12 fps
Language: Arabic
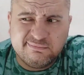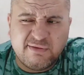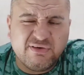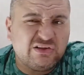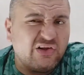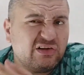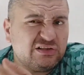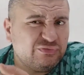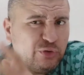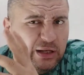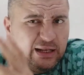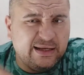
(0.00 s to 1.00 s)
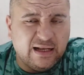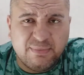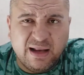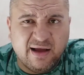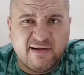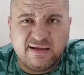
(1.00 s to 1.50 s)
ما فطسش شويه ولا
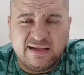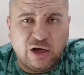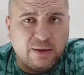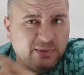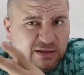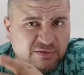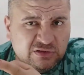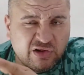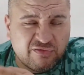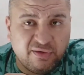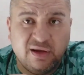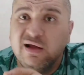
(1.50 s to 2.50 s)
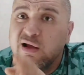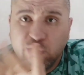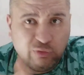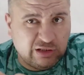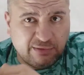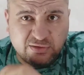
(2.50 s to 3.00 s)
بالعكس انا لو حبيت افطس فيه
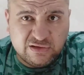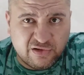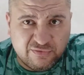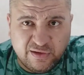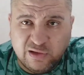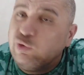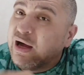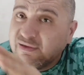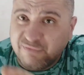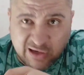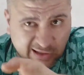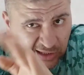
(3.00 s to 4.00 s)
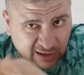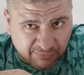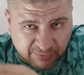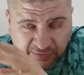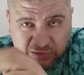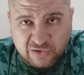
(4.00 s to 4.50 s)
كنت هفطس فيه وعلى فكره انا
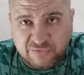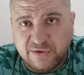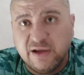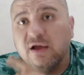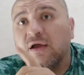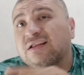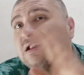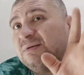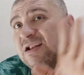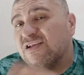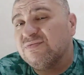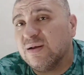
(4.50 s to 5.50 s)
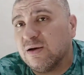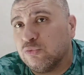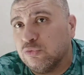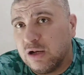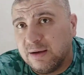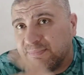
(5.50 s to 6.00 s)
اعرف افطس فيه ده بالنسبه
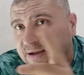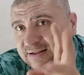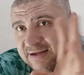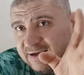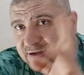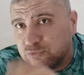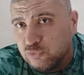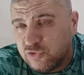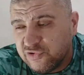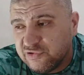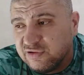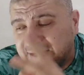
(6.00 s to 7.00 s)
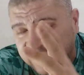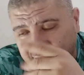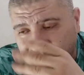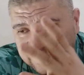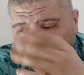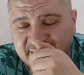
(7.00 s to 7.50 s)
لاخونا بتاع تحيا تونس
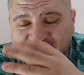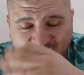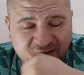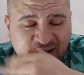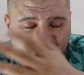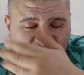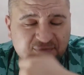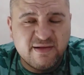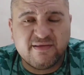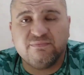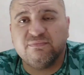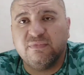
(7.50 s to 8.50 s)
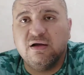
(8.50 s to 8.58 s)
تعالى عايز عايزك بس